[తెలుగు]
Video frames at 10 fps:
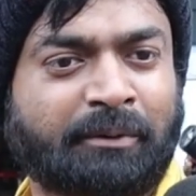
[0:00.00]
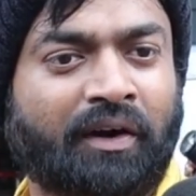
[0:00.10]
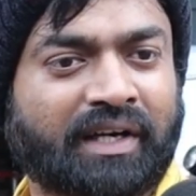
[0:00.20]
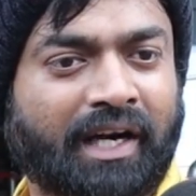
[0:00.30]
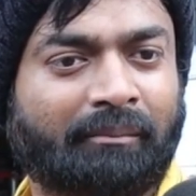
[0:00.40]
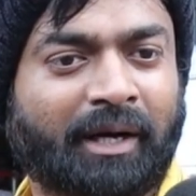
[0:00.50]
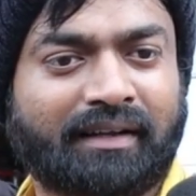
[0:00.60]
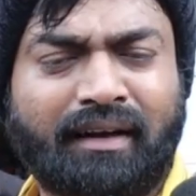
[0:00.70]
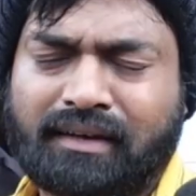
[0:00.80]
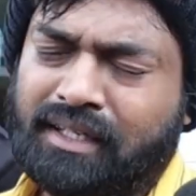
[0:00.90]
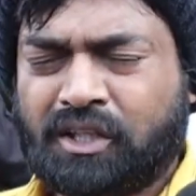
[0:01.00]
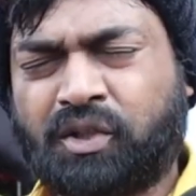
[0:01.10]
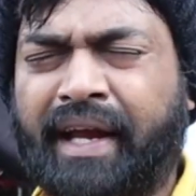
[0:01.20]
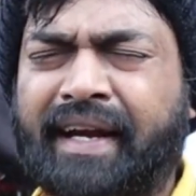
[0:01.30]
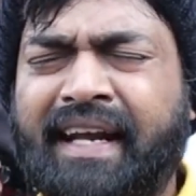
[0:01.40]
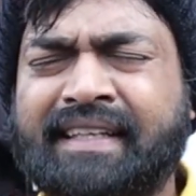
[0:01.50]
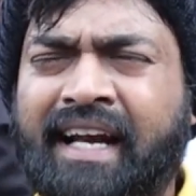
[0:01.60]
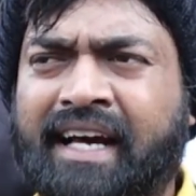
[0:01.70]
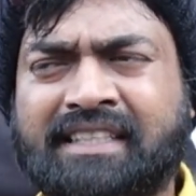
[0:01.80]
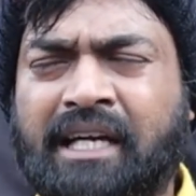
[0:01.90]
చెప్తా ఉంటారనమాట సో ఎంట్రీ అయితే
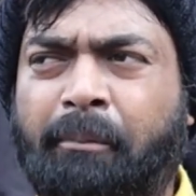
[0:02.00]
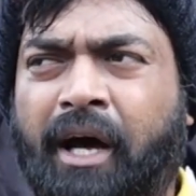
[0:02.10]
నాకు నిజంగా